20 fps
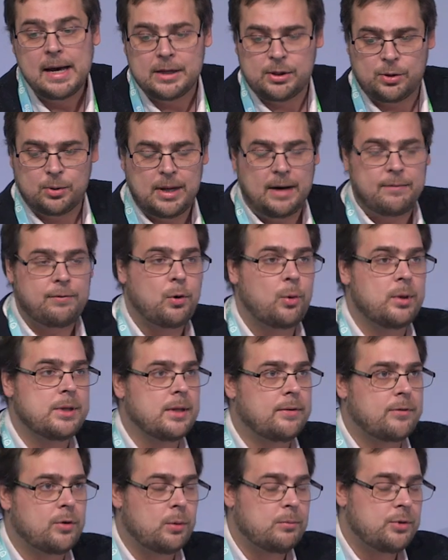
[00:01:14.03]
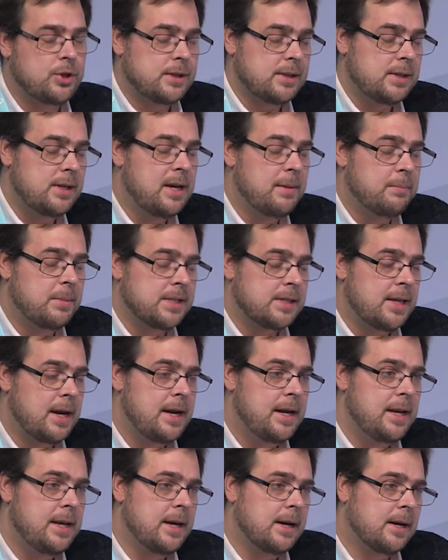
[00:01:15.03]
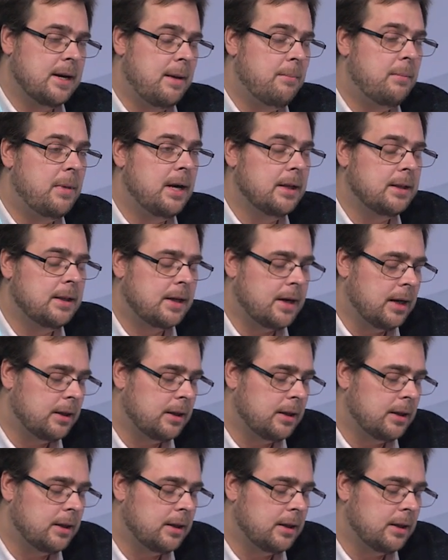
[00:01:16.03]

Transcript: Сюда входит в том числе и построение команды,